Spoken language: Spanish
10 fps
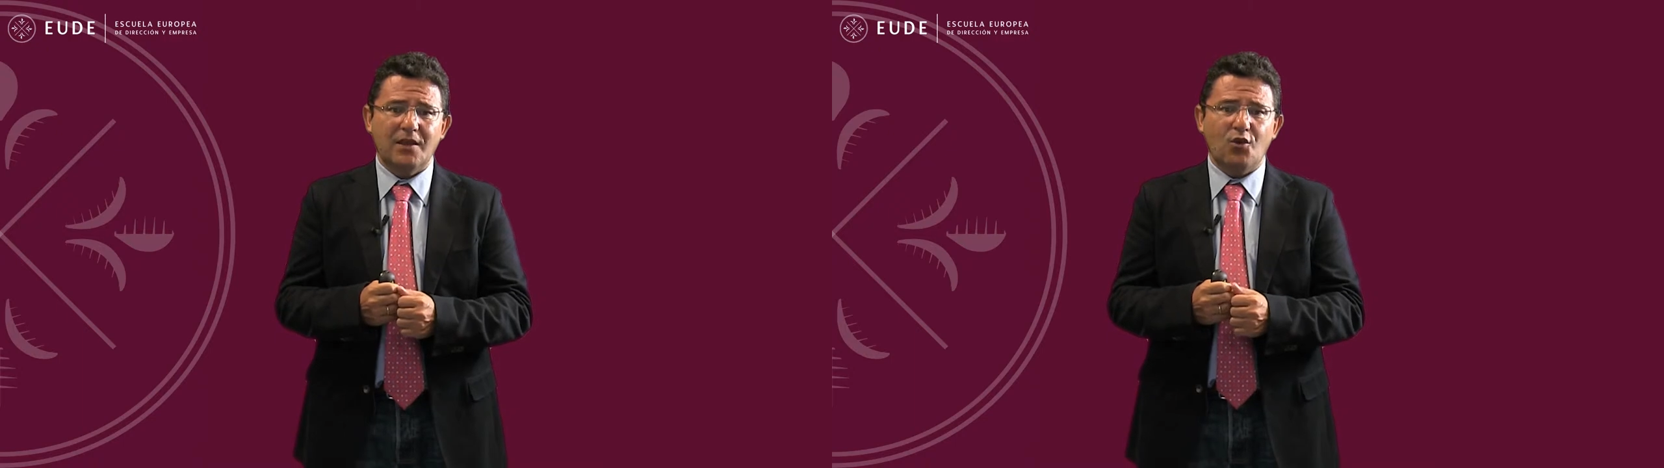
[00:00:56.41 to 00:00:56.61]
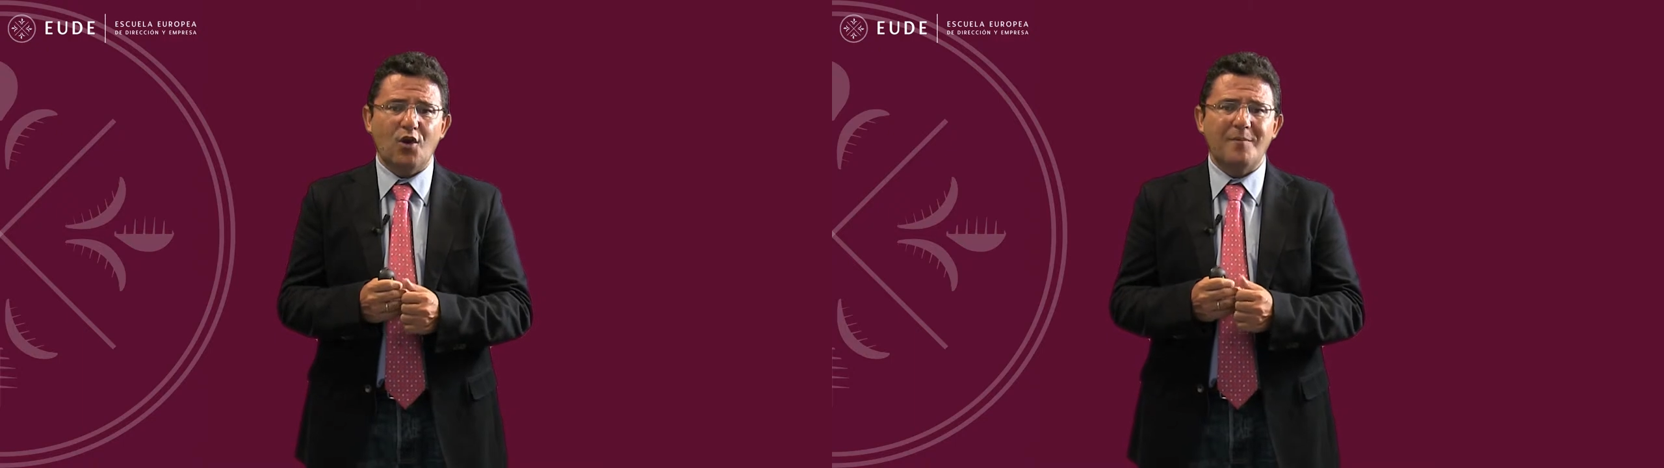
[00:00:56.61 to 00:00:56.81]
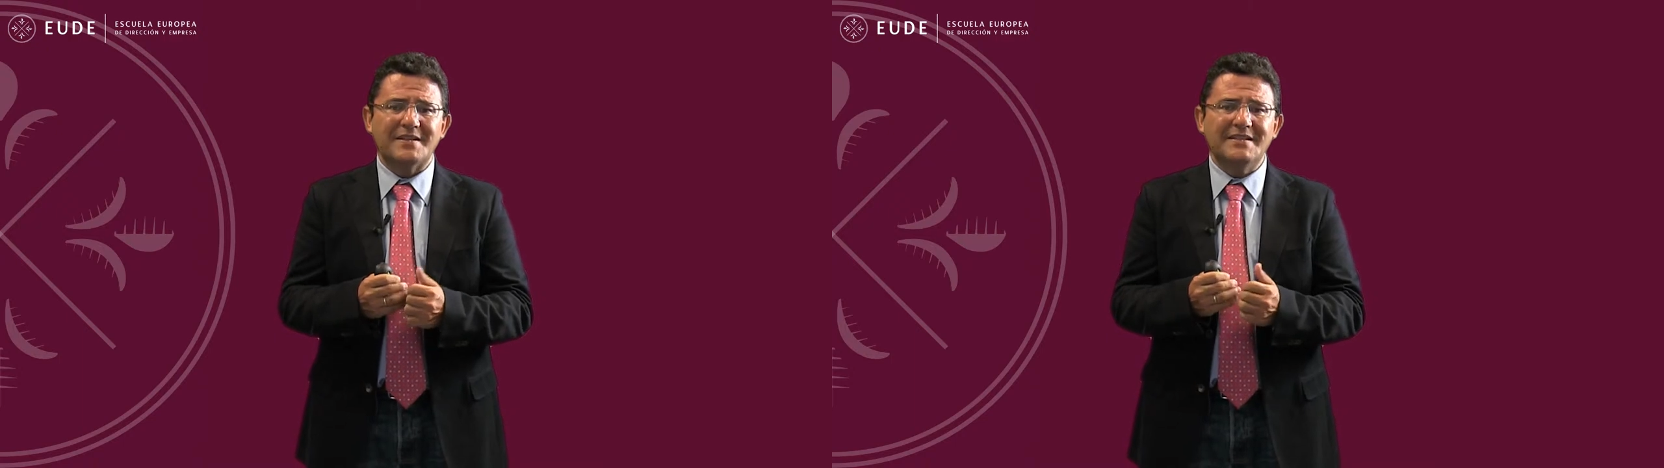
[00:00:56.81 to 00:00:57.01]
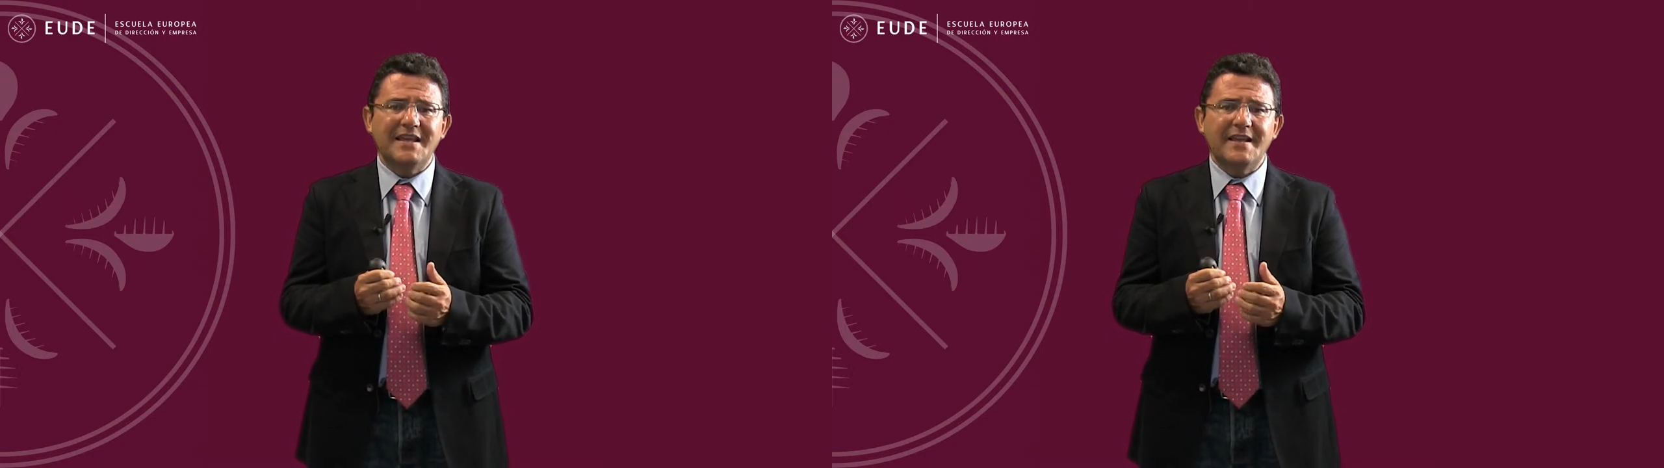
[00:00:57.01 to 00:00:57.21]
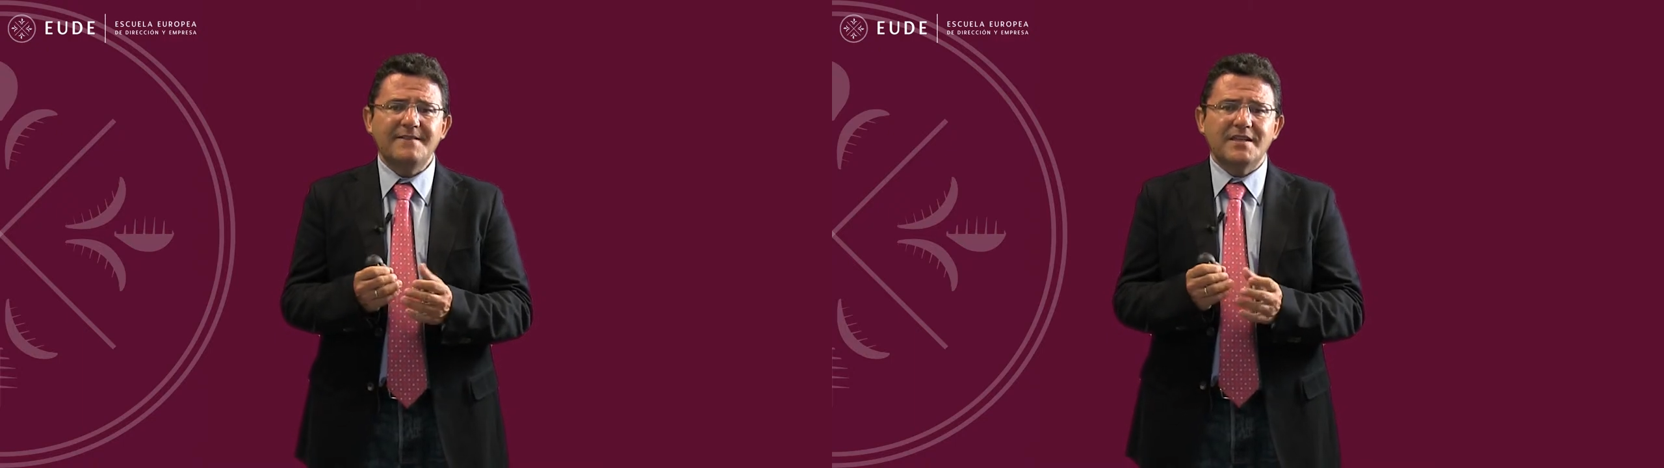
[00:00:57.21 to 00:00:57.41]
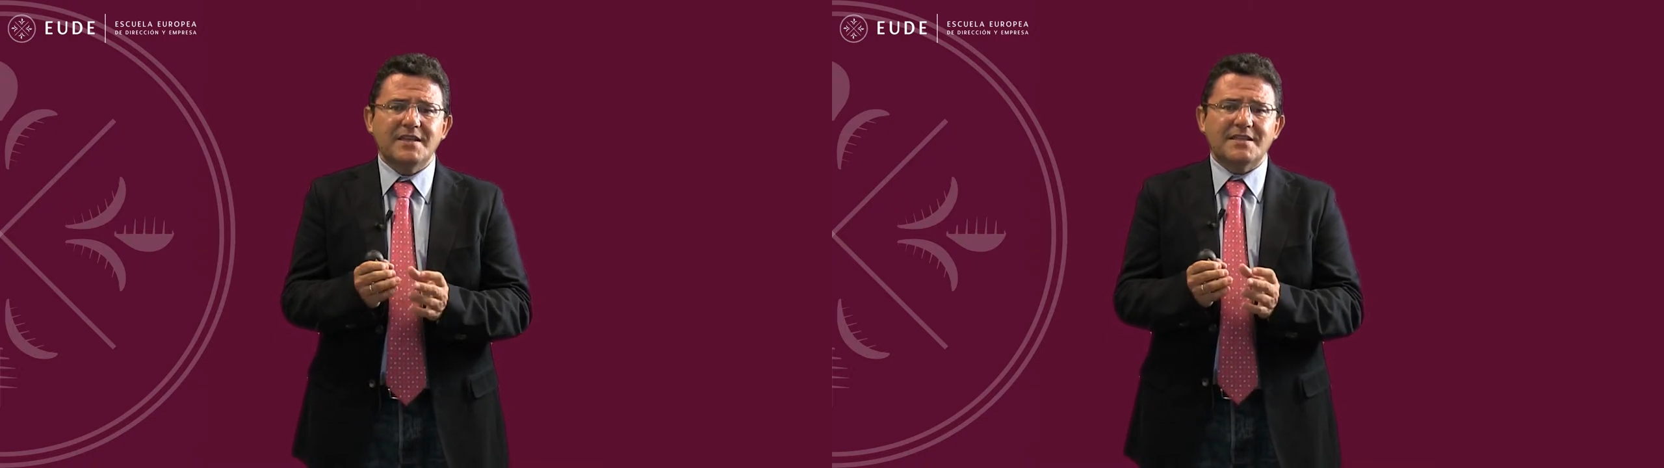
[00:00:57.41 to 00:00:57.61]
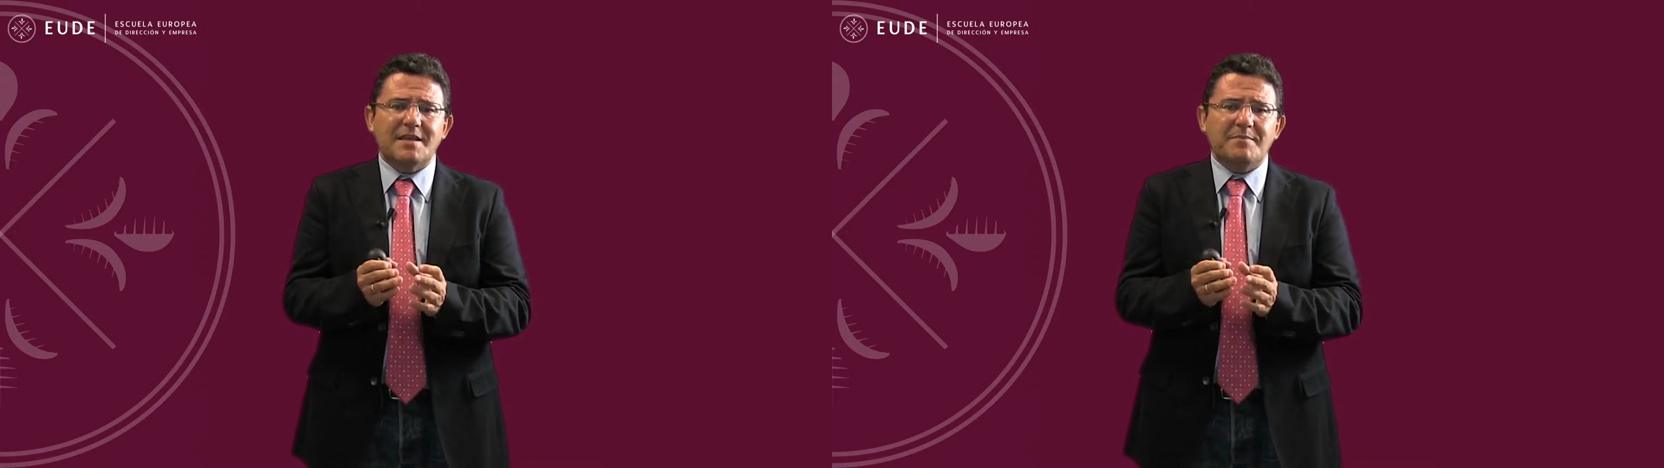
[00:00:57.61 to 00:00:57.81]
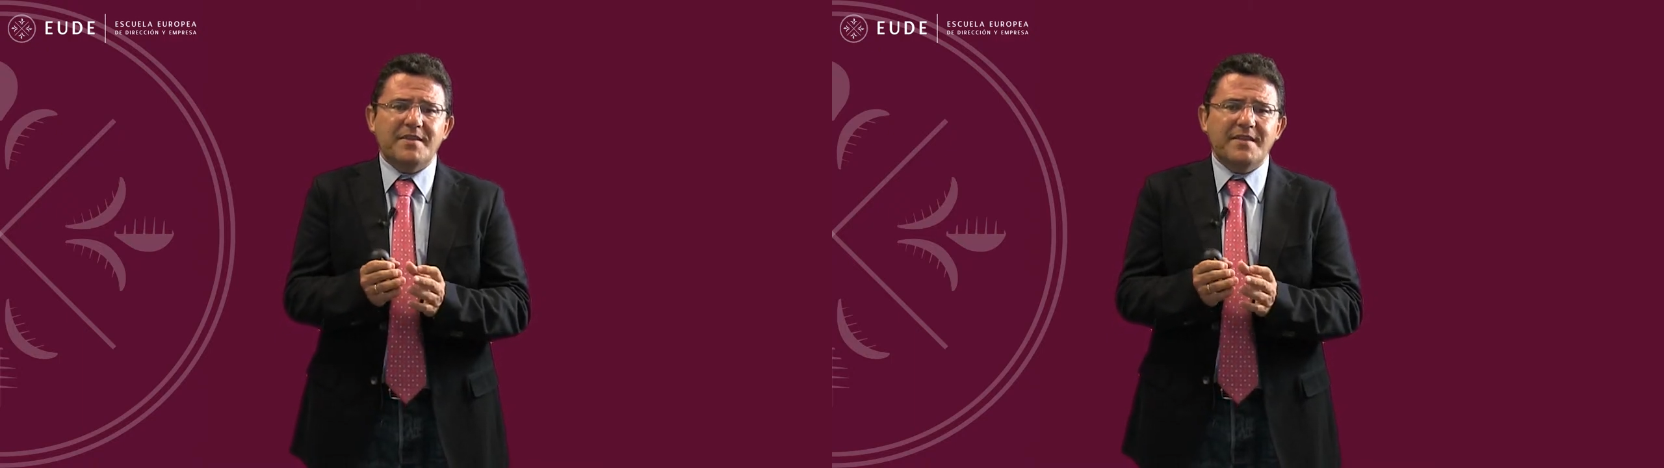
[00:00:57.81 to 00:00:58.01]
Luego a partir de ahí
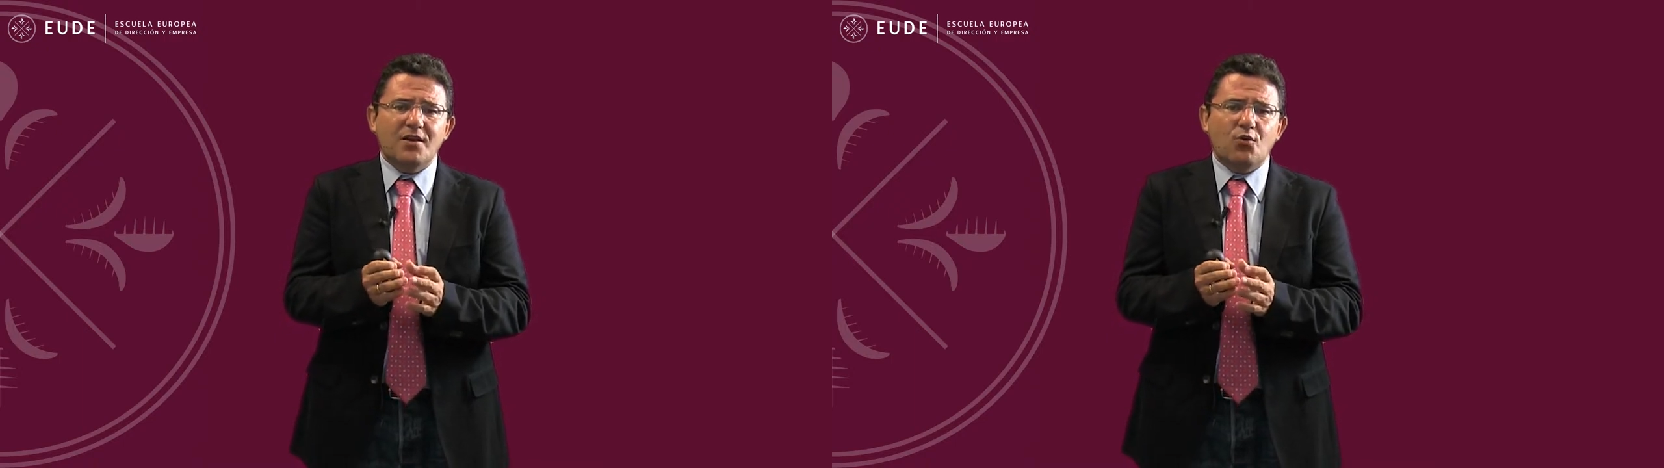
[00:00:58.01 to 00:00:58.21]
se pide